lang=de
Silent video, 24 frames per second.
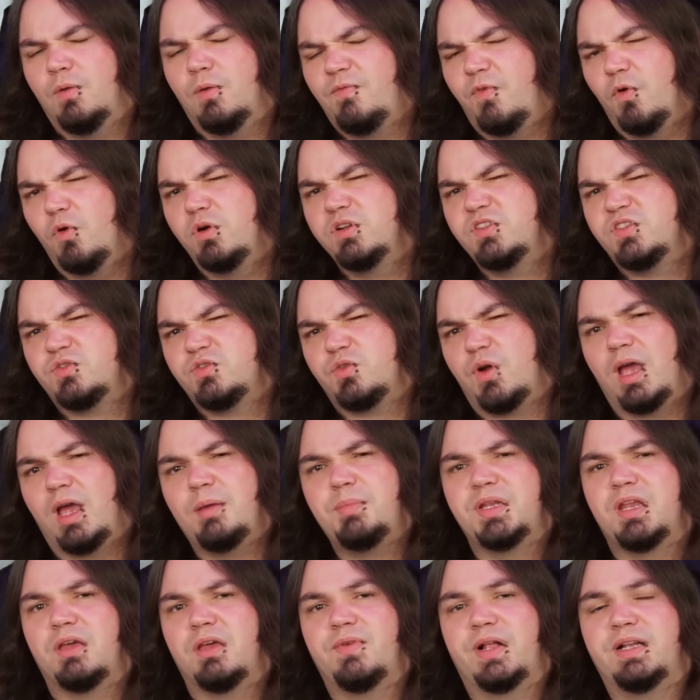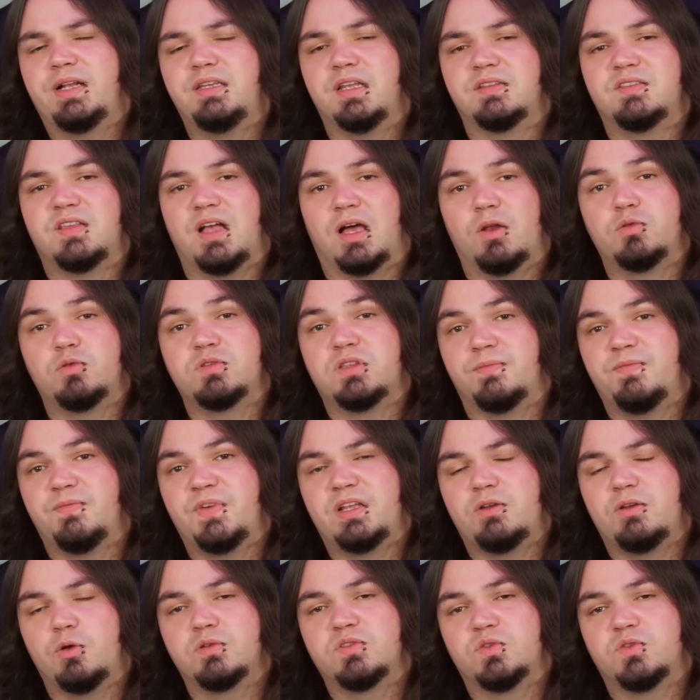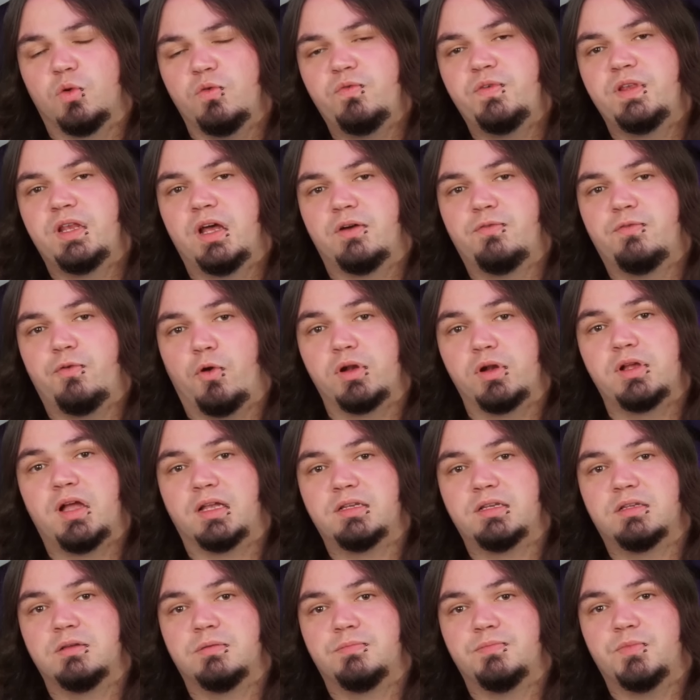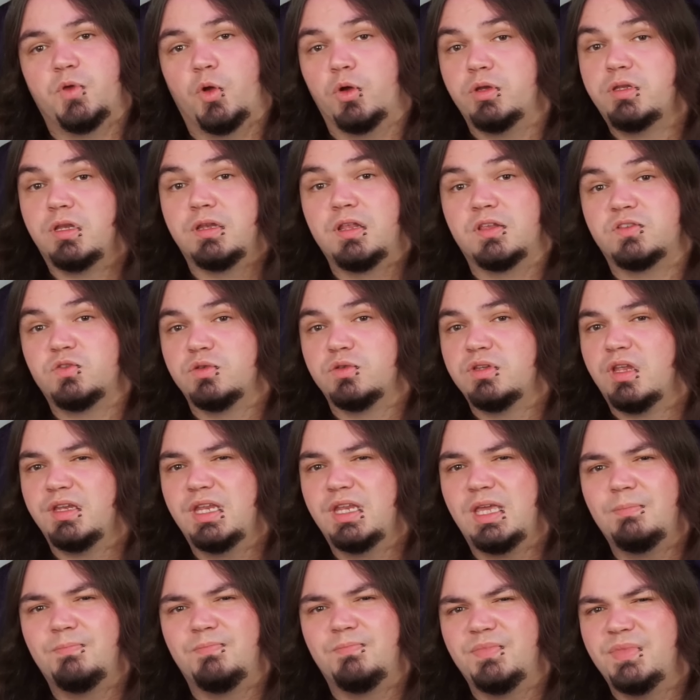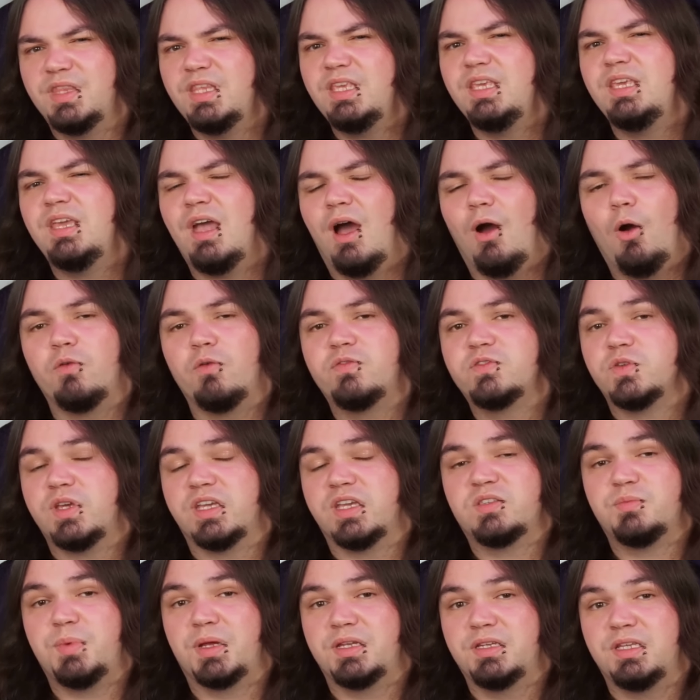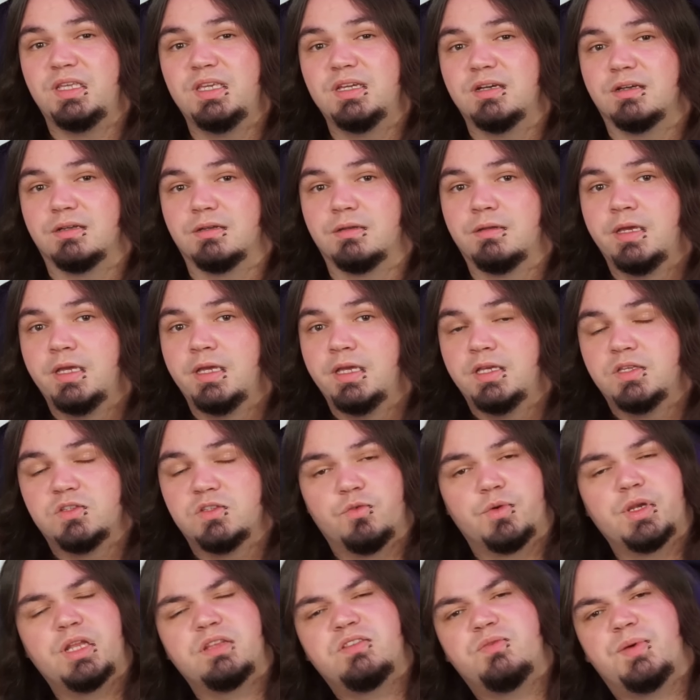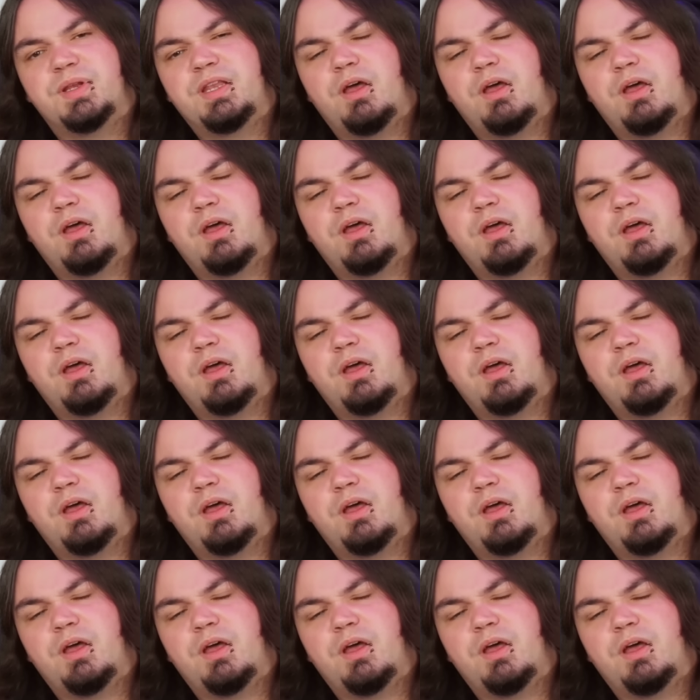Obwohl Stripe in der Welt der Zahlungsabwicklung so viel Erfolg hatte, hörte das Unternehmen nie auf zu expandieren. So wurde